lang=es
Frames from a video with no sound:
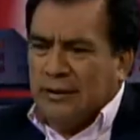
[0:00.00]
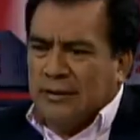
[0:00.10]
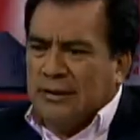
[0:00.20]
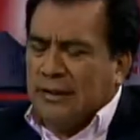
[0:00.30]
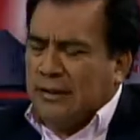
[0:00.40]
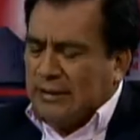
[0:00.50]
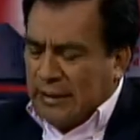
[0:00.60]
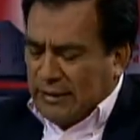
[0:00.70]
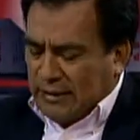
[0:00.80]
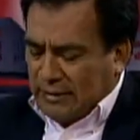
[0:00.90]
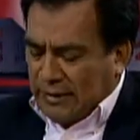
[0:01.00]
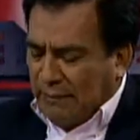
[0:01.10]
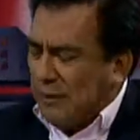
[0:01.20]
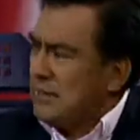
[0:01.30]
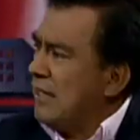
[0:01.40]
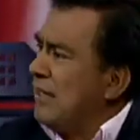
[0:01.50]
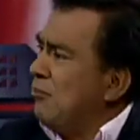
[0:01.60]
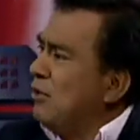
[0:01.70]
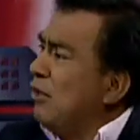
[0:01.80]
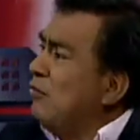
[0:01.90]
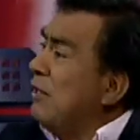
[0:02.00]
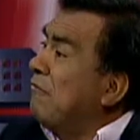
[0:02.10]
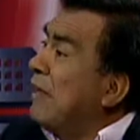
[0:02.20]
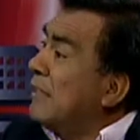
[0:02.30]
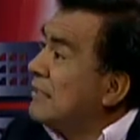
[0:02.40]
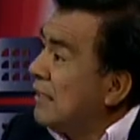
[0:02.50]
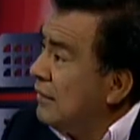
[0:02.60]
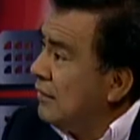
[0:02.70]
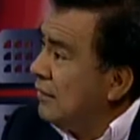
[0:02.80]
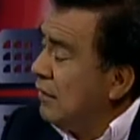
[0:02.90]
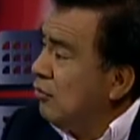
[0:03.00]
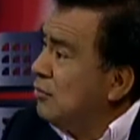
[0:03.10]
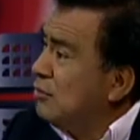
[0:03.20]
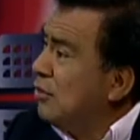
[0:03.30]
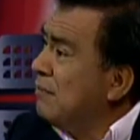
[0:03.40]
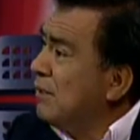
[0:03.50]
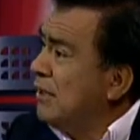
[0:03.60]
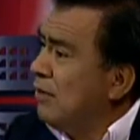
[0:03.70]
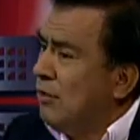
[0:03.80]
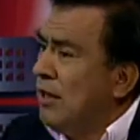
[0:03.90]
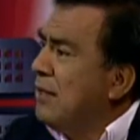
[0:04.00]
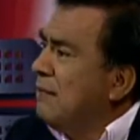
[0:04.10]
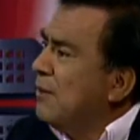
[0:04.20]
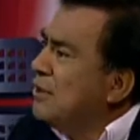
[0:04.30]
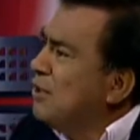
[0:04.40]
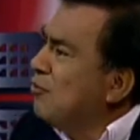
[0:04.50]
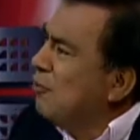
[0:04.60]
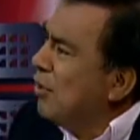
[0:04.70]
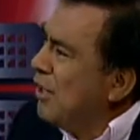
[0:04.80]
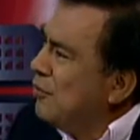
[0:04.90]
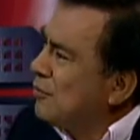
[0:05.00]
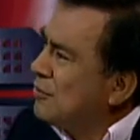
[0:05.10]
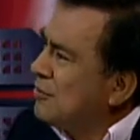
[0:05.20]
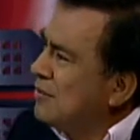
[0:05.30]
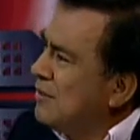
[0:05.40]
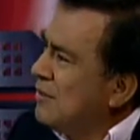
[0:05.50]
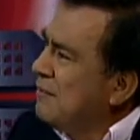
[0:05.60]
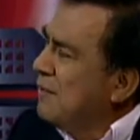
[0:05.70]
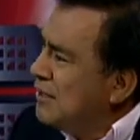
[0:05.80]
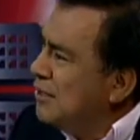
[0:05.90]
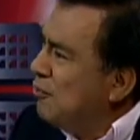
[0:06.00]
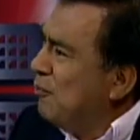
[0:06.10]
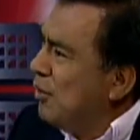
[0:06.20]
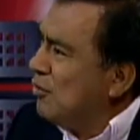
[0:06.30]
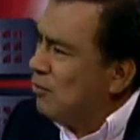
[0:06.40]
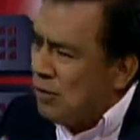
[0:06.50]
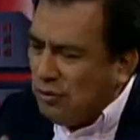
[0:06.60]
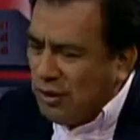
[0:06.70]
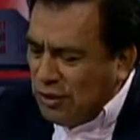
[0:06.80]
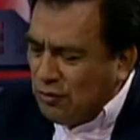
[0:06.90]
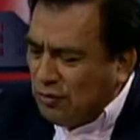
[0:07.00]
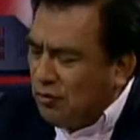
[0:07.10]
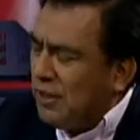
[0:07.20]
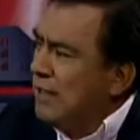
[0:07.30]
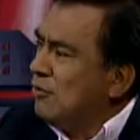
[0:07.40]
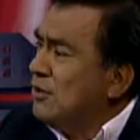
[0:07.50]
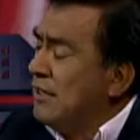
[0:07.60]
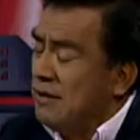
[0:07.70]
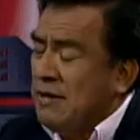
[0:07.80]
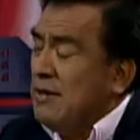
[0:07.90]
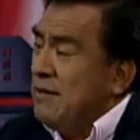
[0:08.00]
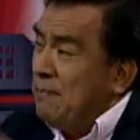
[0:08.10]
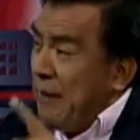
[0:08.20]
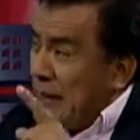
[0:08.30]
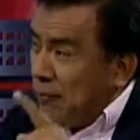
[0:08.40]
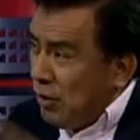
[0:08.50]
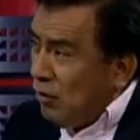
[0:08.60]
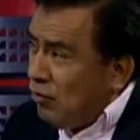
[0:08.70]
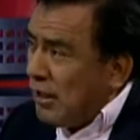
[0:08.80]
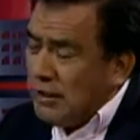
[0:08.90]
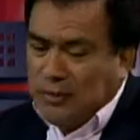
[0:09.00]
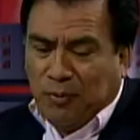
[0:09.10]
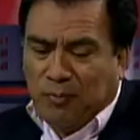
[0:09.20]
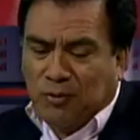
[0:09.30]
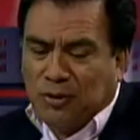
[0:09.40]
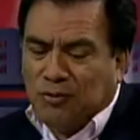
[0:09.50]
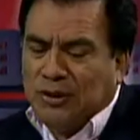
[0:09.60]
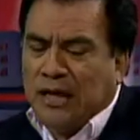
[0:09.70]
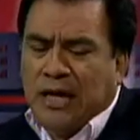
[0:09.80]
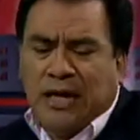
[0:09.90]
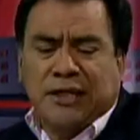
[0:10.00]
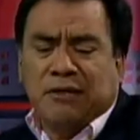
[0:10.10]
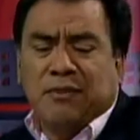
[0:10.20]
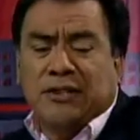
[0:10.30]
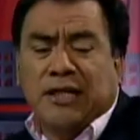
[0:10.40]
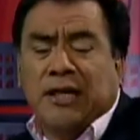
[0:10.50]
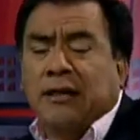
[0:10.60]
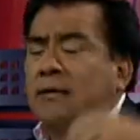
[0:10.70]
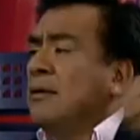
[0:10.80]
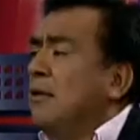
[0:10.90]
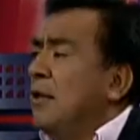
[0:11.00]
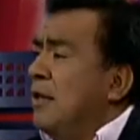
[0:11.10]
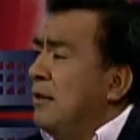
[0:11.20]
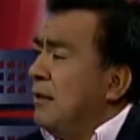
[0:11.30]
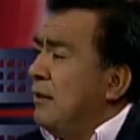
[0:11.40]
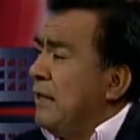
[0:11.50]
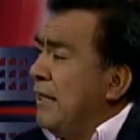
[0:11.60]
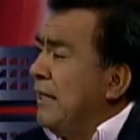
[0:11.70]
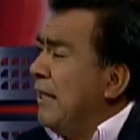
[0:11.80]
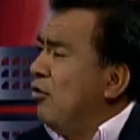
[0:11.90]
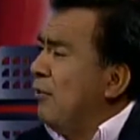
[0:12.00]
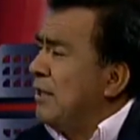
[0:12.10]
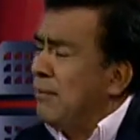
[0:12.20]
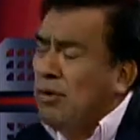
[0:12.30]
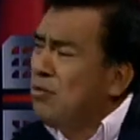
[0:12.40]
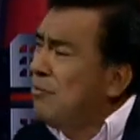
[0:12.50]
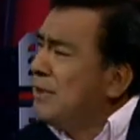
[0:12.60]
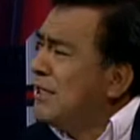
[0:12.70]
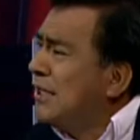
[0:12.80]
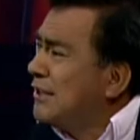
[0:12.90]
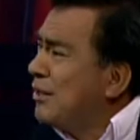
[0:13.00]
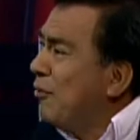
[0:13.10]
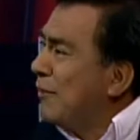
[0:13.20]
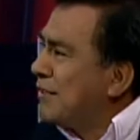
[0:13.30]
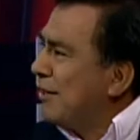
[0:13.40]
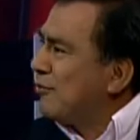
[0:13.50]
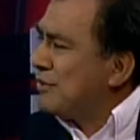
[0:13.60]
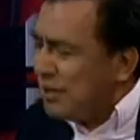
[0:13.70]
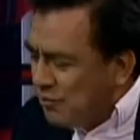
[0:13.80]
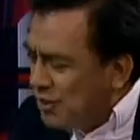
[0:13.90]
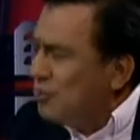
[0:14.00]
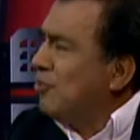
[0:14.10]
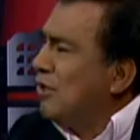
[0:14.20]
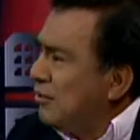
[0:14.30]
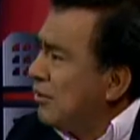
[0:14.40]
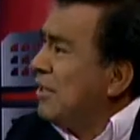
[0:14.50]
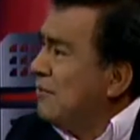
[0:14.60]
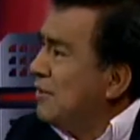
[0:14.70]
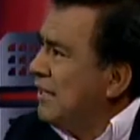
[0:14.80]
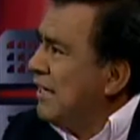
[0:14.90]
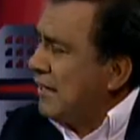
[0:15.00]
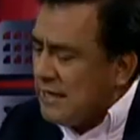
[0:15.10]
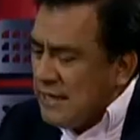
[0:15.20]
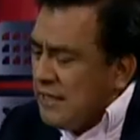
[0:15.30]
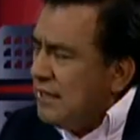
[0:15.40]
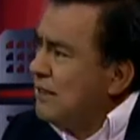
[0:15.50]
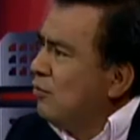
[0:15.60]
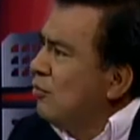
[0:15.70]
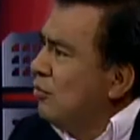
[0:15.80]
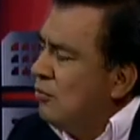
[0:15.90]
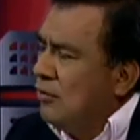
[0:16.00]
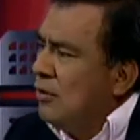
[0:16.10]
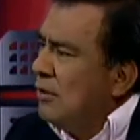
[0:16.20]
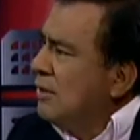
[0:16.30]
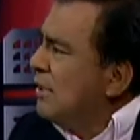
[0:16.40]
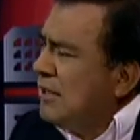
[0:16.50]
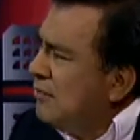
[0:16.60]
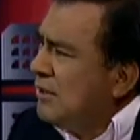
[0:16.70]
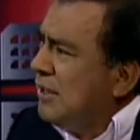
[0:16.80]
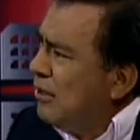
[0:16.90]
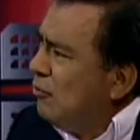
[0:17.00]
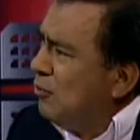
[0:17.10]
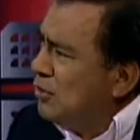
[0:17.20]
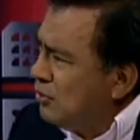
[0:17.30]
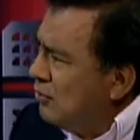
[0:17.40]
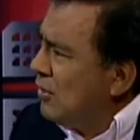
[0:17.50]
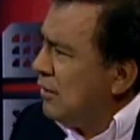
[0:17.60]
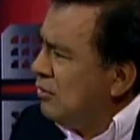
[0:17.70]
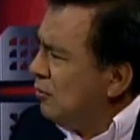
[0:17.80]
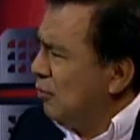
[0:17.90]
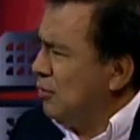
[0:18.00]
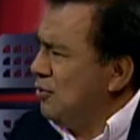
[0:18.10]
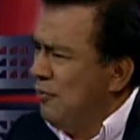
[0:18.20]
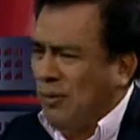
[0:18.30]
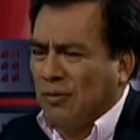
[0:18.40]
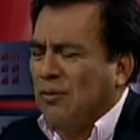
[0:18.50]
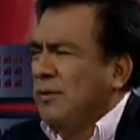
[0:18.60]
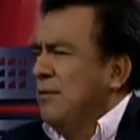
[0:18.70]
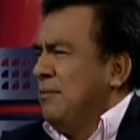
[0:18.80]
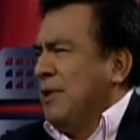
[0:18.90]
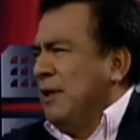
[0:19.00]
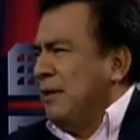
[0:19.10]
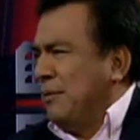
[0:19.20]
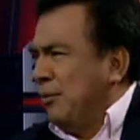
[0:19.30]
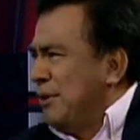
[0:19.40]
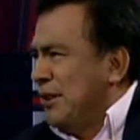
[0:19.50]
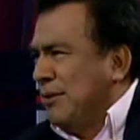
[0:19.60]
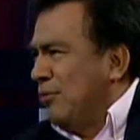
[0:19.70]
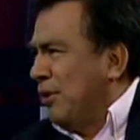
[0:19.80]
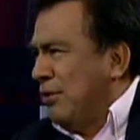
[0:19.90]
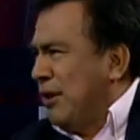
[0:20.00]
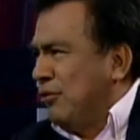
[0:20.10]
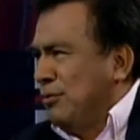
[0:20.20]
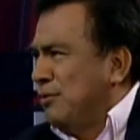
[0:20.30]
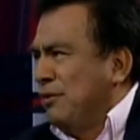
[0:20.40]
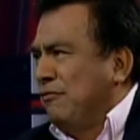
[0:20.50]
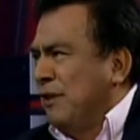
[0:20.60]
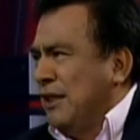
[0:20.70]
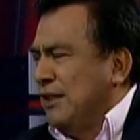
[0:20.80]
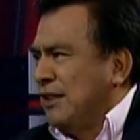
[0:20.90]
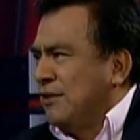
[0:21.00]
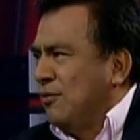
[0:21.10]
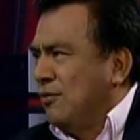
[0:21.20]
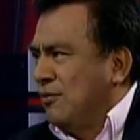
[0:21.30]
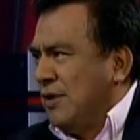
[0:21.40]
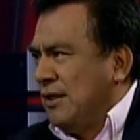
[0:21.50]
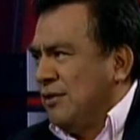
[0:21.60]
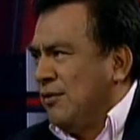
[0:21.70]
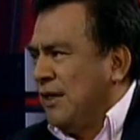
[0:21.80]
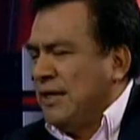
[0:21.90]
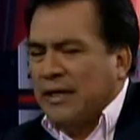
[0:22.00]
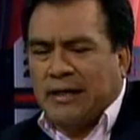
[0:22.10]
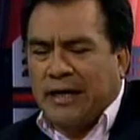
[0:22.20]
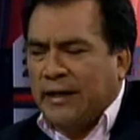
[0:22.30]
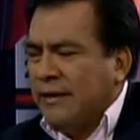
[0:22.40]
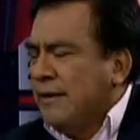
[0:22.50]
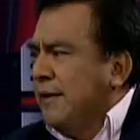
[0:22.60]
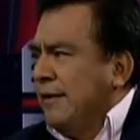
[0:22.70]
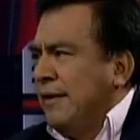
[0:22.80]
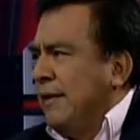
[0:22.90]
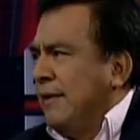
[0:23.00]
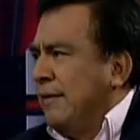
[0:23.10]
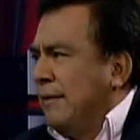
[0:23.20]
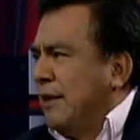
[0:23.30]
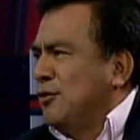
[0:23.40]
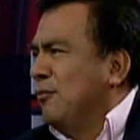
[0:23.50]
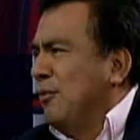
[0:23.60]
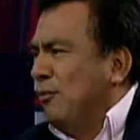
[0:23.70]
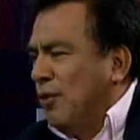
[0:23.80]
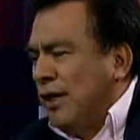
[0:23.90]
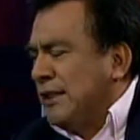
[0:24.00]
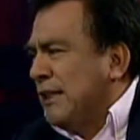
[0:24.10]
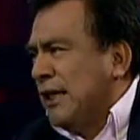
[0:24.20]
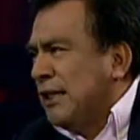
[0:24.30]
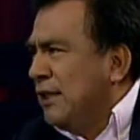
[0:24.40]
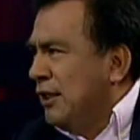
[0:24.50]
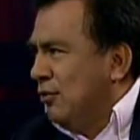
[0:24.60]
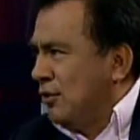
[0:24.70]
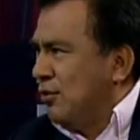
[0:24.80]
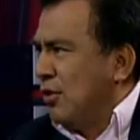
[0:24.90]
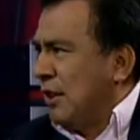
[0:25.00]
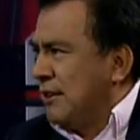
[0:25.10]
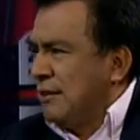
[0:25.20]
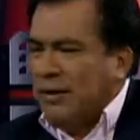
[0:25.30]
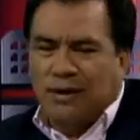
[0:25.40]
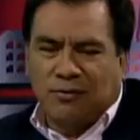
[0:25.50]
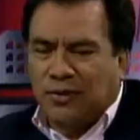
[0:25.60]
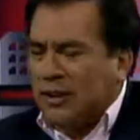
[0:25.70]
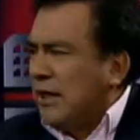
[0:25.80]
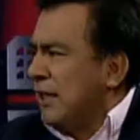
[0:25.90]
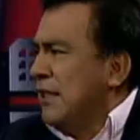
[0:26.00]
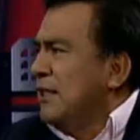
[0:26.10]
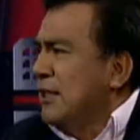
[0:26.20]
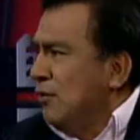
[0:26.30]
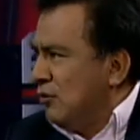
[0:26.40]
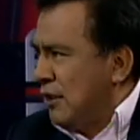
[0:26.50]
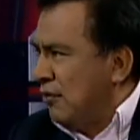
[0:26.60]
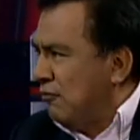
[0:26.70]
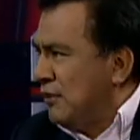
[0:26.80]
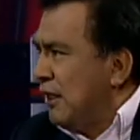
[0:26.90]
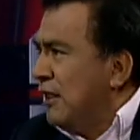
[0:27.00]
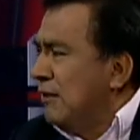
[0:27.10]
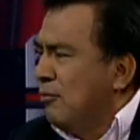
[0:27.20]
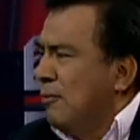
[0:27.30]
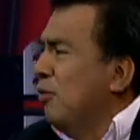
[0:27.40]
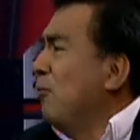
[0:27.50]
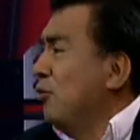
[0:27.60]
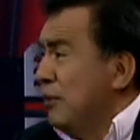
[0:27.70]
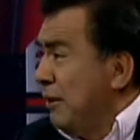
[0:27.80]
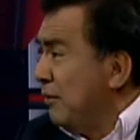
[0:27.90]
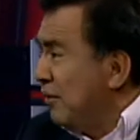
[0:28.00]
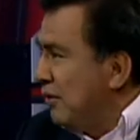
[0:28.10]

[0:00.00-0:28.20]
se, se, aprestan a montar una farsa de comisión investigadora presididos por ellos, presididos por ellos, cuando el hecho es concreto, dicen, para poder lograr ese propósito, dicen, ah, hay que investigar eh, la década del 90? ¿Por qué no investigan el siglo pasado? Si hay un hecho concreto que hay que investigar. Y segundo, tiene que investigar la oposición, que es oposición, pero mira la vergüenza que hemos dado en la Comisión de Fiscalización con la señora Eliancar, eh, Acción Popular está rendido, el señor García de la Luna están rendidos al oficialismo, Perú posible,